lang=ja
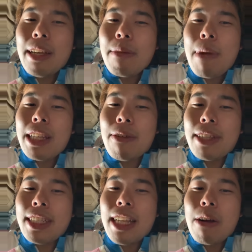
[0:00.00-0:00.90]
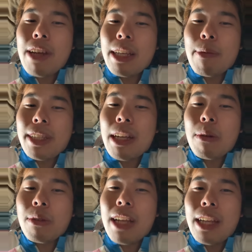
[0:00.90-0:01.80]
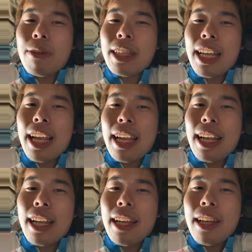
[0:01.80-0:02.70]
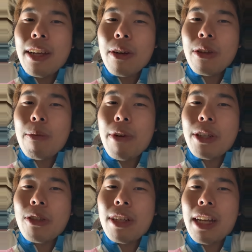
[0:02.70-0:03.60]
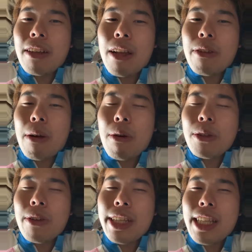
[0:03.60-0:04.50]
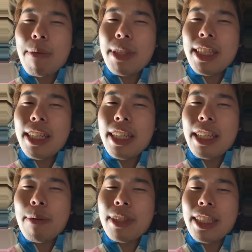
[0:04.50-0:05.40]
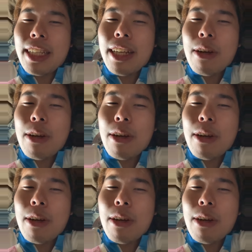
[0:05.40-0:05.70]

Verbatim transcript: まだ私名古屋にも行ったことないのに、えー、このボーイル場がなくなるとは本当に寂しい気持ち、